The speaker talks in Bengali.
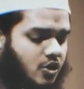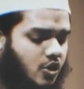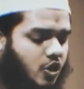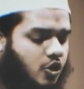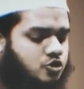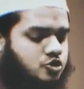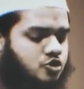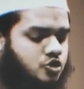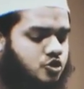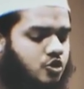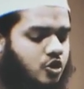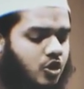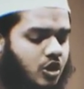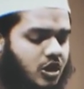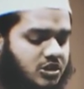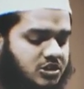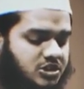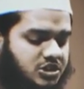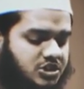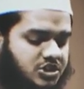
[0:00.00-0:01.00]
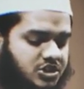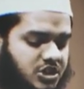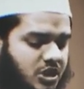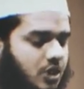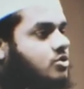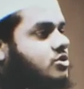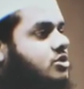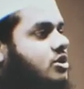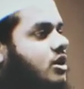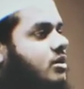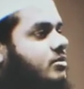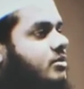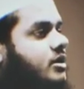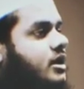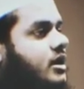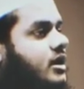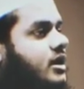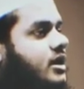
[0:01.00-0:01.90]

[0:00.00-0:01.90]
অর্জন করার চেষ্টা করতে হবে